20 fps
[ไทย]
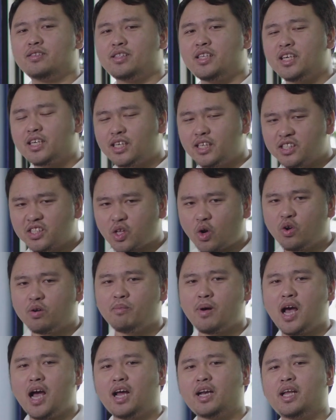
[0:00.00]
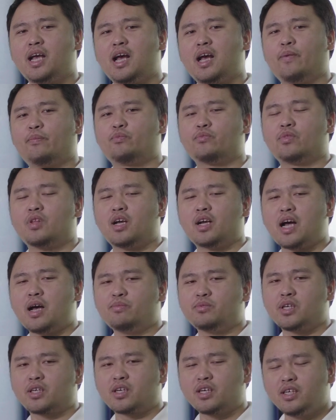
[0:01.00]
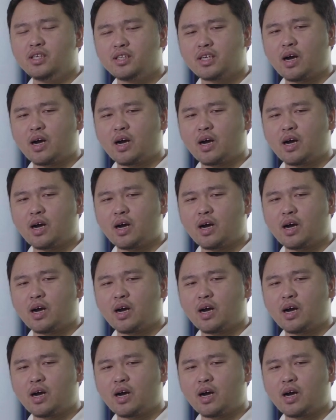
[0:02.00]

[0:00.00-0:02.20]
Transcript: ที่ขึ้นต้นมาเนี่ยนะครับจะขึ้น